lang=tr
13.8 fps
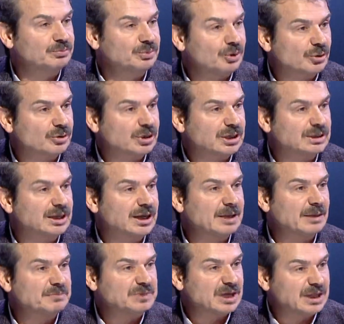bürokratlar
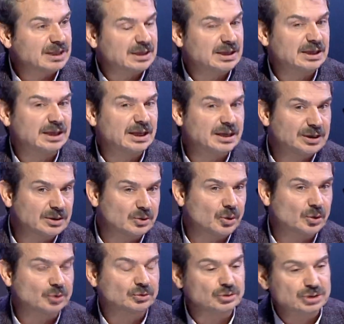hep kendileri
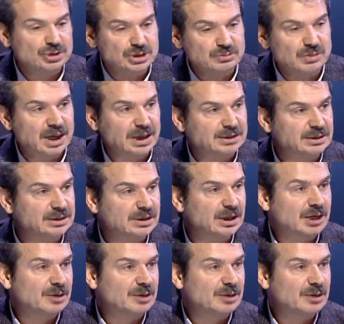korktuğu için mi artık